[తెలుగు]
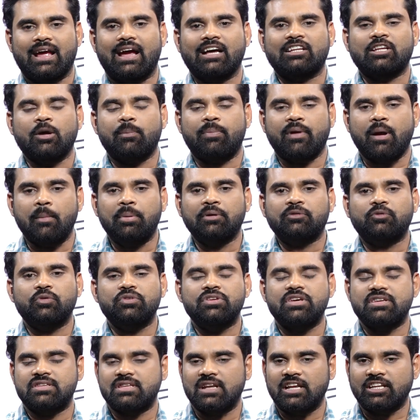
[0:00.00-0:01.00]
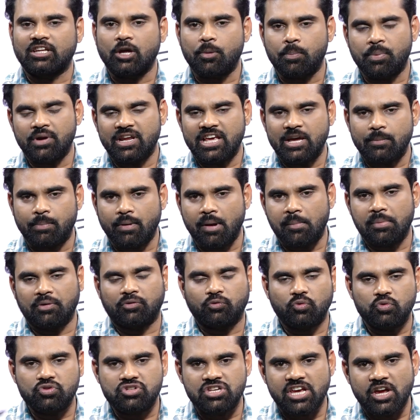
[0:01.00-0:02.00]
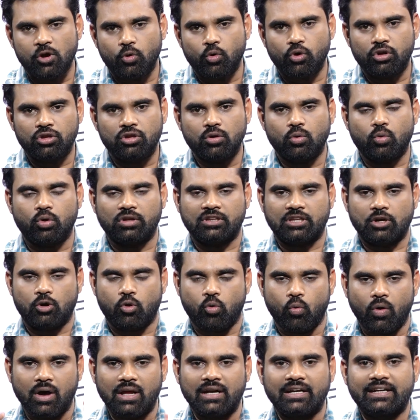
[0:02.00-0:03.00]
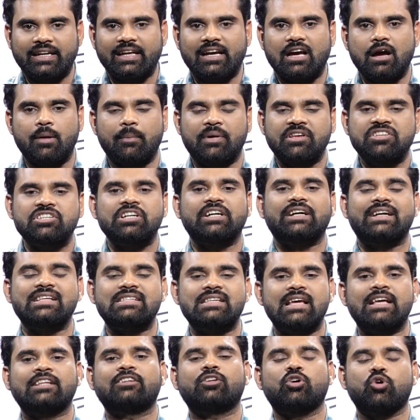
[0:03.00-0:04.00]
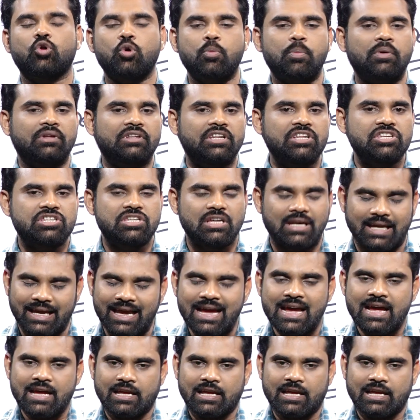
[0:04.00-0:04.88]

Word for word: గత ప్రభుత్వం చేసిన తప్పుని ఈ ప్రభుత్వం చేయకూడదు కొంత క్వాలిటీగా మంచి డిజైన్తో రూపొందించి